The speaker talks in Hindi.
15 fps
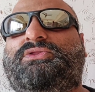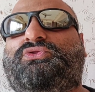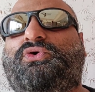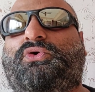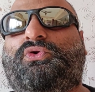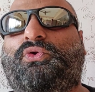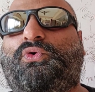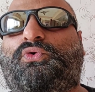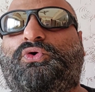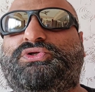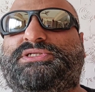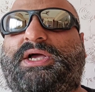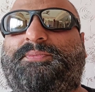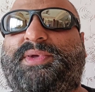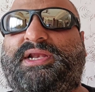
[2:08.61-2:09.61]
तो ग्लूकोज
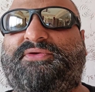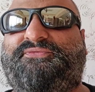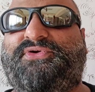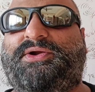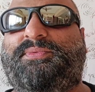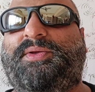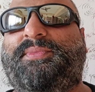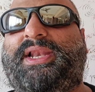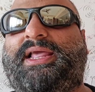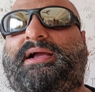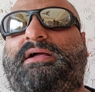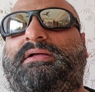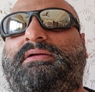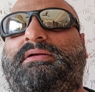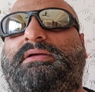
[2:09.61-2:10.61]
का बेनिफिट भी मिलेगा